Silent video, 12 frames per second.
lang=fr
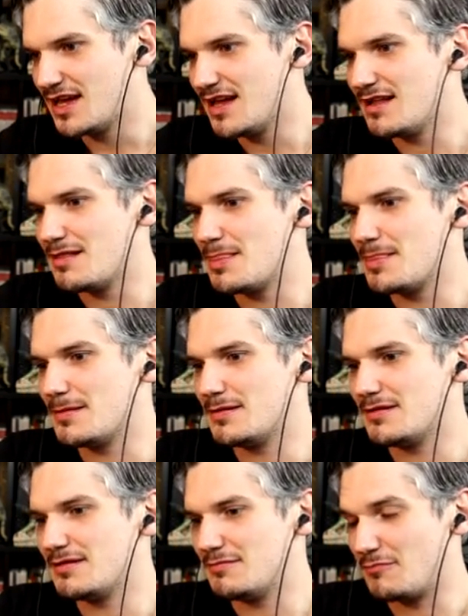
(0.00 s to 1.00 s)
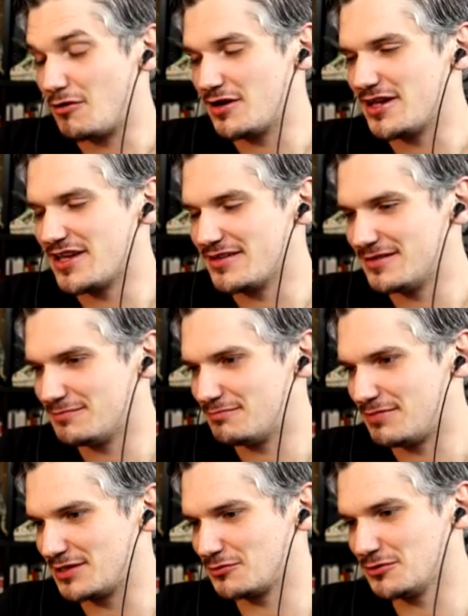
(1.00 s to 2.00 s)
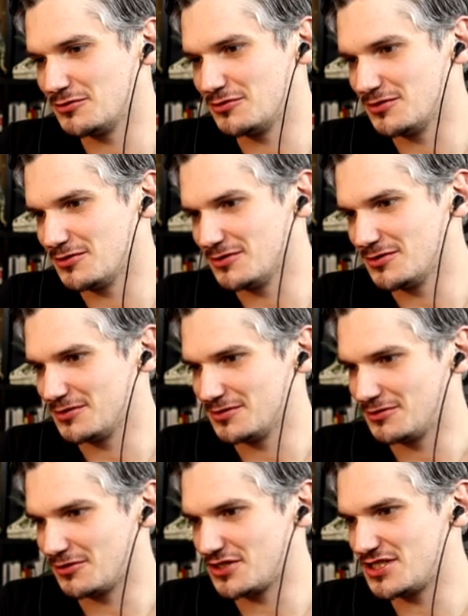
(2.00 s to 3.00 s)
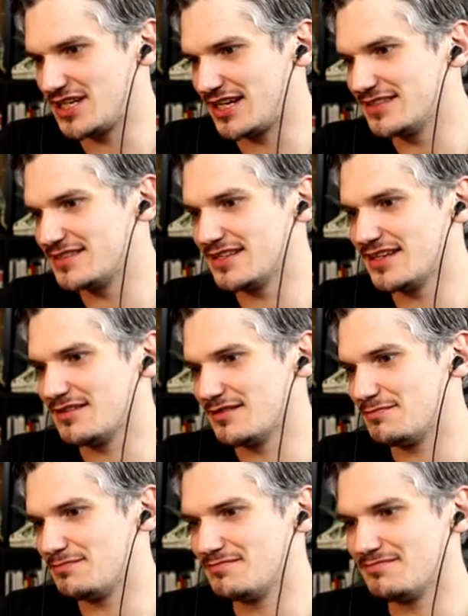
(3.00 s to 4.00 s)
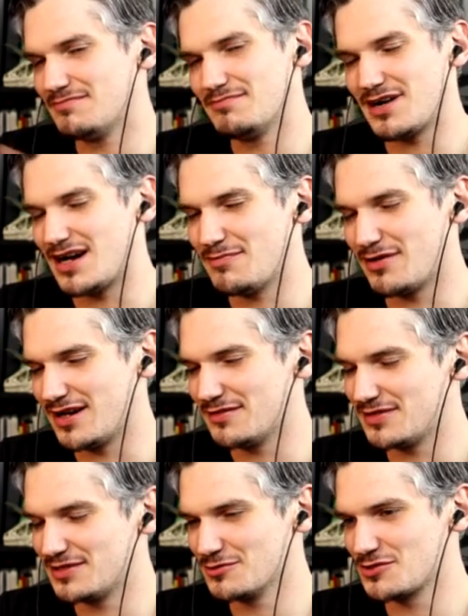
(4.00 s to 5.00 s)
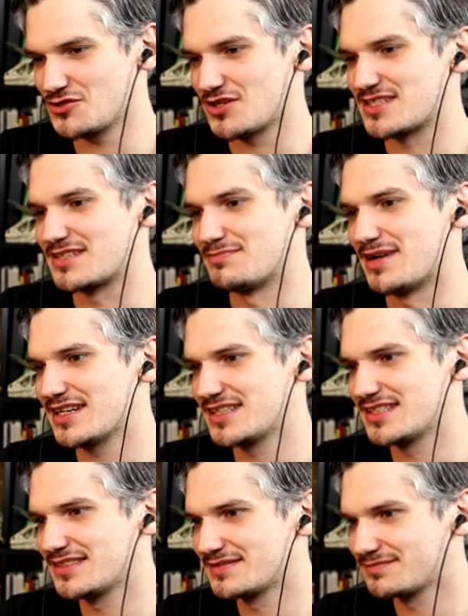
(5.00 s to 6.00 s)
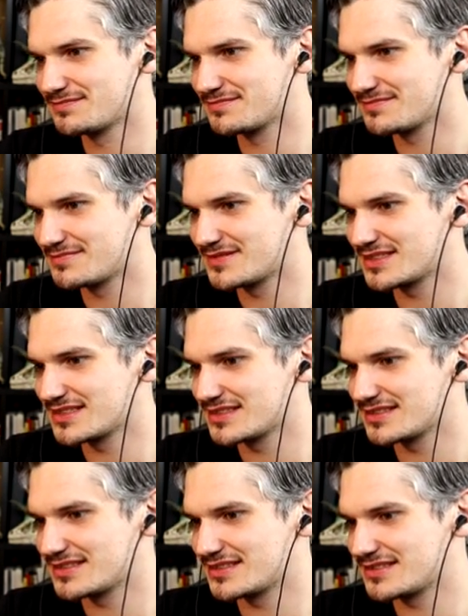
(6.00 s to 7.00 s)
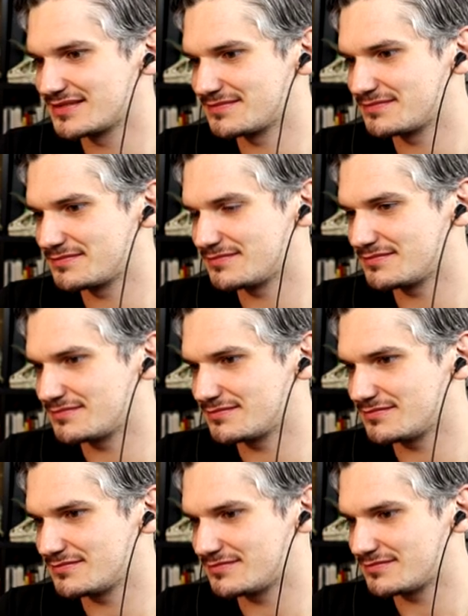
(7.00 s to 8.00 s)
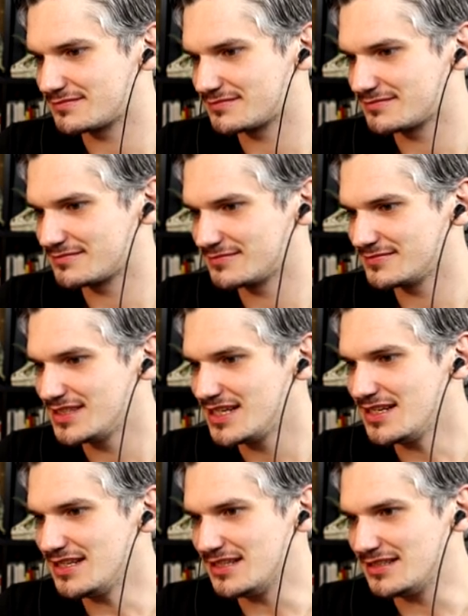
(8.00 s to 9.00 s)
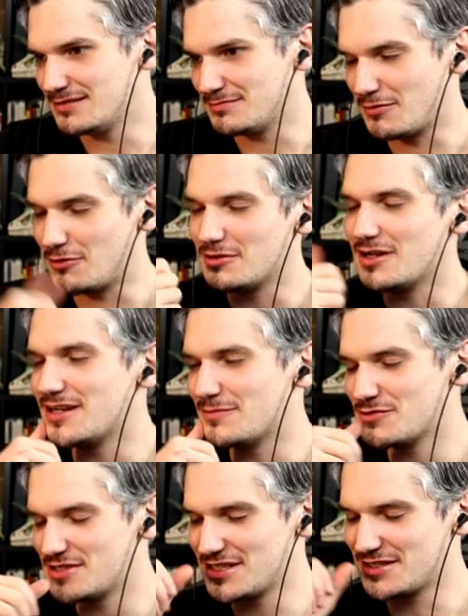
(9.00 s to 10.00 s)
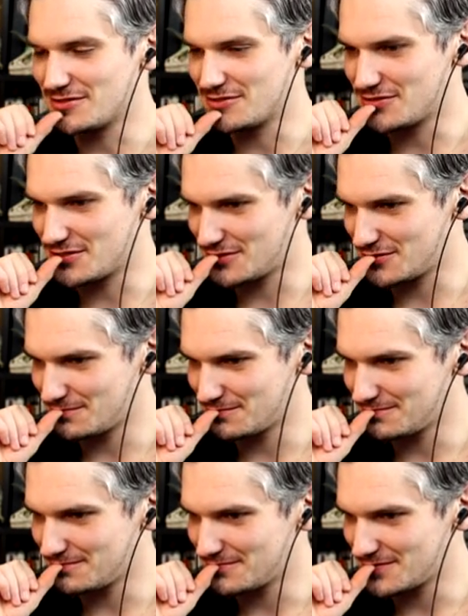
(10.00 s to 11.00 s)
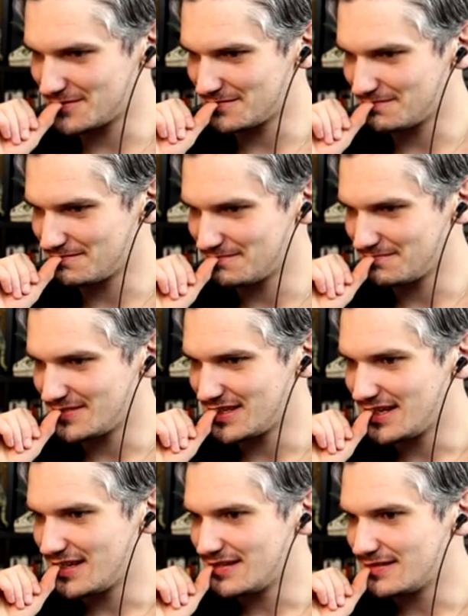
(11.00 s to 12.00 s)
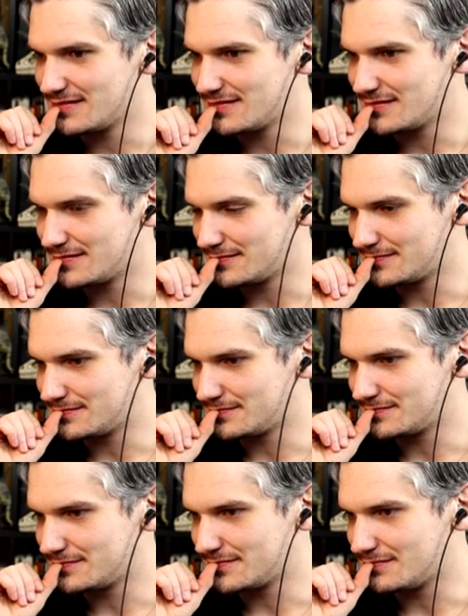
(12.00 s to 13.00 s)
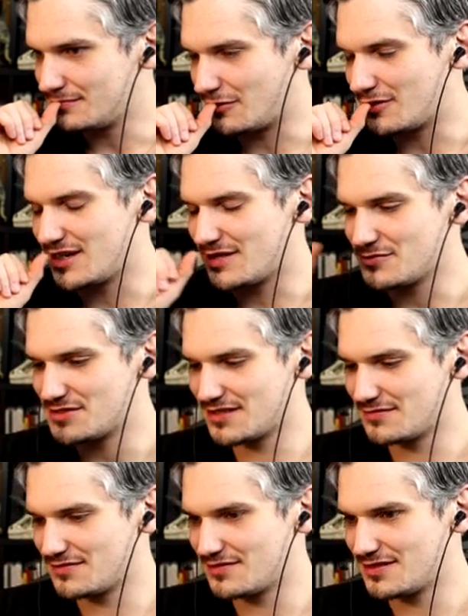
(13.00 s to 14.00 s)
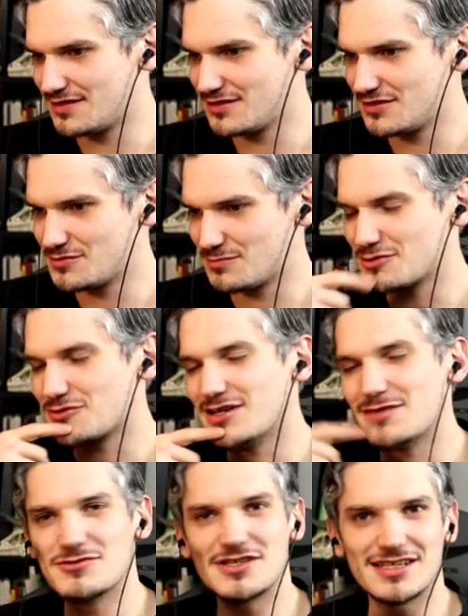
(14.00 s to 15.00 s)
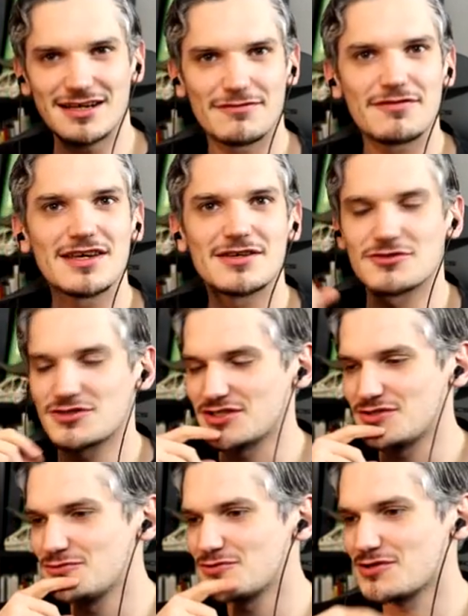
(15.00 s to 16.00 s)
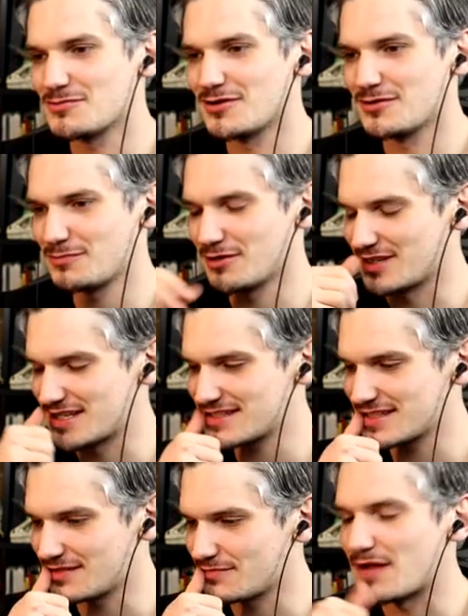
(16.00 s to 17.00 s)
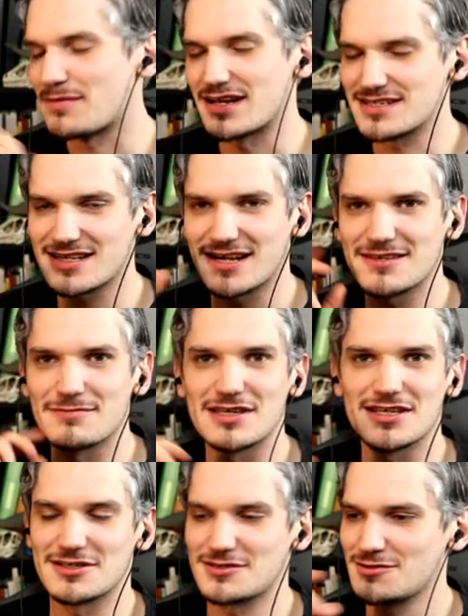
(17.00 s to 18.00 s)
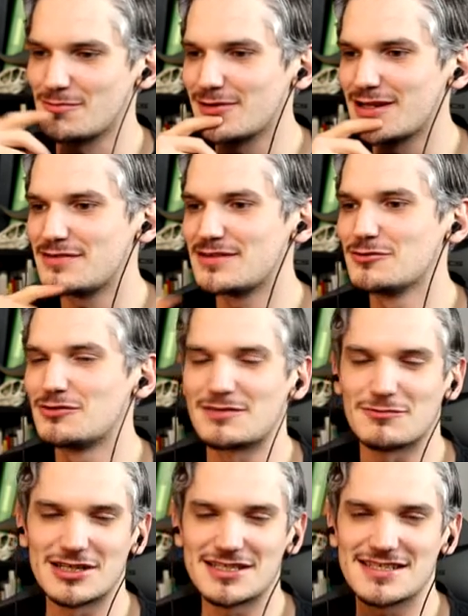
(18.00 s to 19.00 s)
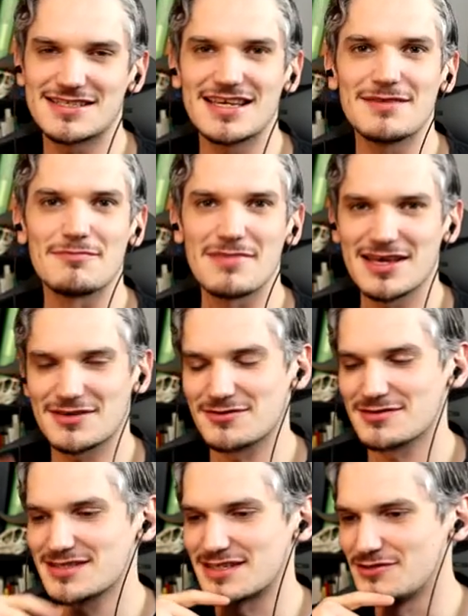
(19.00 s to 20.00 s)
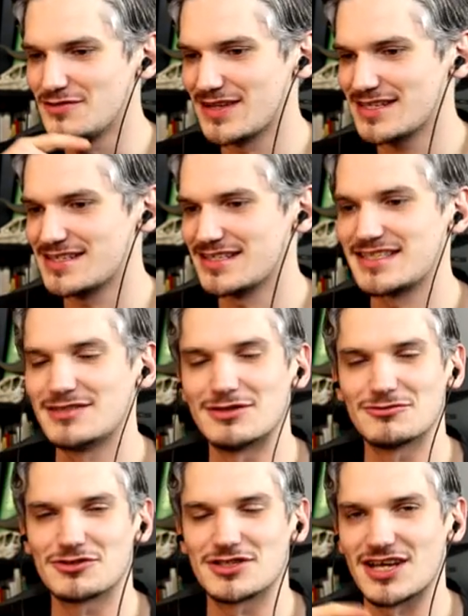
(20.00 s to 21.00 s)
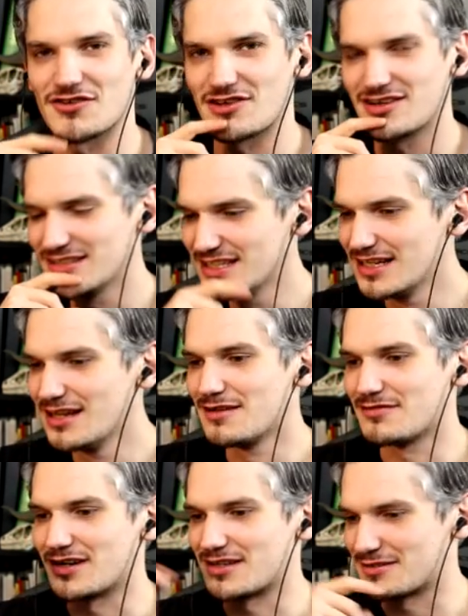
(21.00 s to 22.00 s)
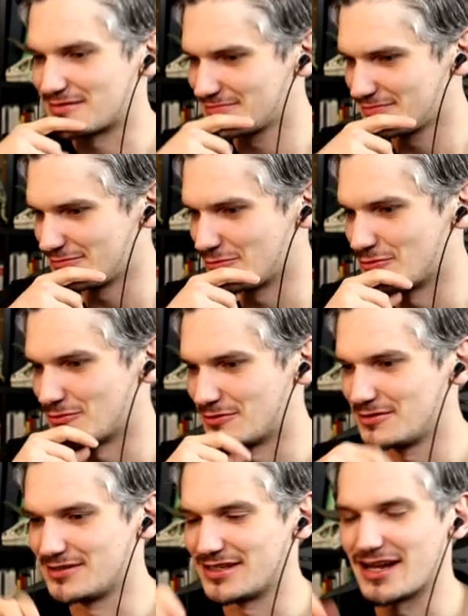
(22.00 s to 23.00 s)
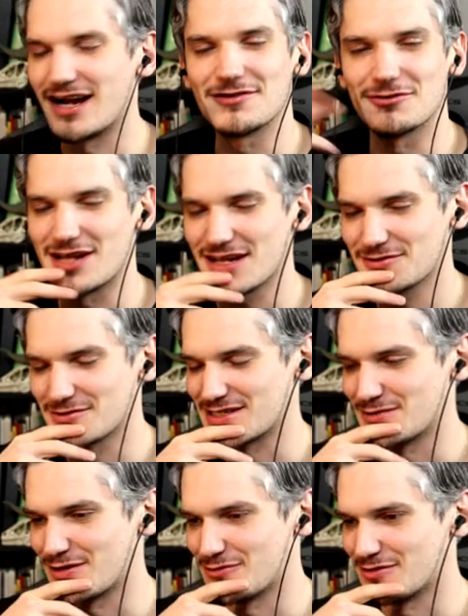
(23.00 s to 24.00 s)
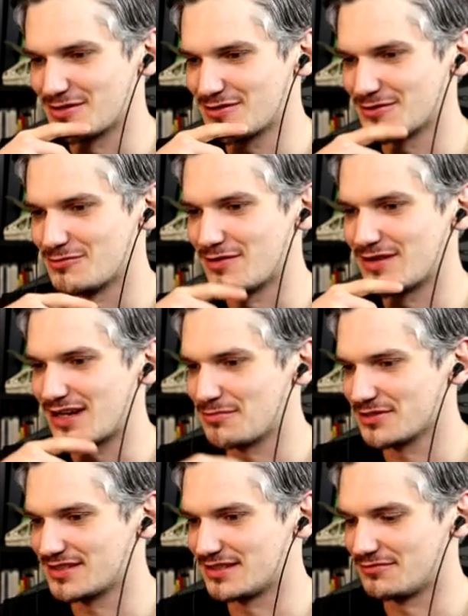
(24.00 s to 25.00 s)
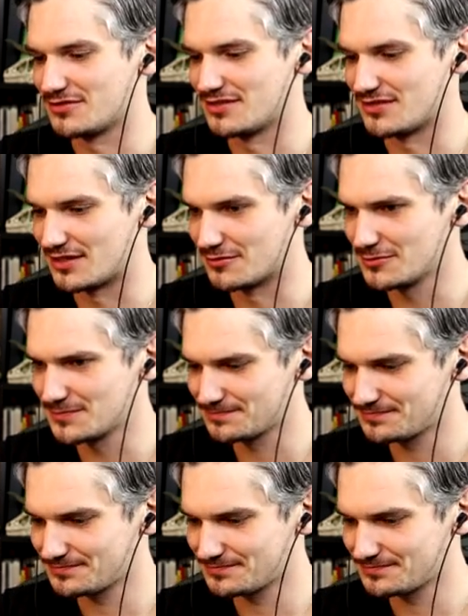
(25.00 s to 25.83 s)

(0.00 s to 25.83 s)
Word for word: en 1993, bon là il n'y a pas trop d'originalité euh, par rapport à une vidéo sur Jurassic Park. des records et suscita aussitôt dans le monde entier une bon, là, la musique, euh, Le New York Times a même signalé une augmentation du nombre d'inscriptions musique, dans le secteur. Je pense que la musique l'a fait, que j'ai dû sûrement prendre un, enfin, pas un strike, mais que sûrement la vidéo doit être monétisée, mais que c'est Universal qui doit toucher l'argent, enfin le, les 1 dollar que ça doit que doivent leur apporter les vues des vidéos.